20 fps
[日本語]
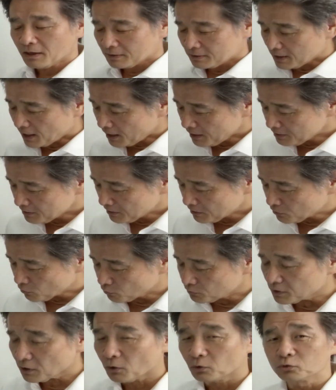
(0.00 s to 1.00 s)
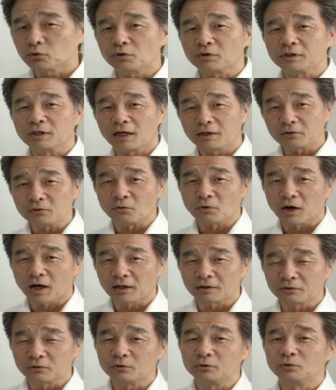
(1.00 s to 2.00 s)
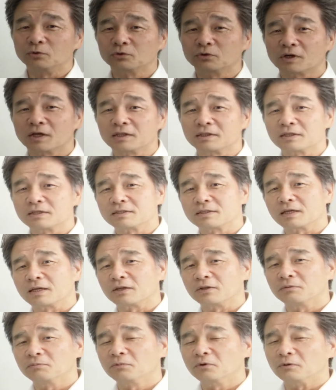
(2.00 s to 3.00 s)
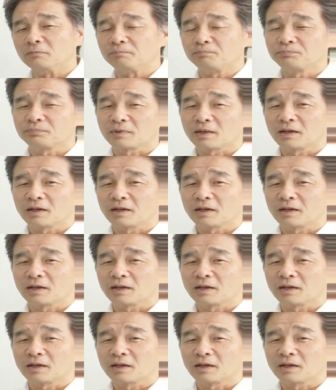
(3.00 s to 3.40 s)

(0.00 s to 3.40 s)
なんでそんなことになるのかということなんですけれども、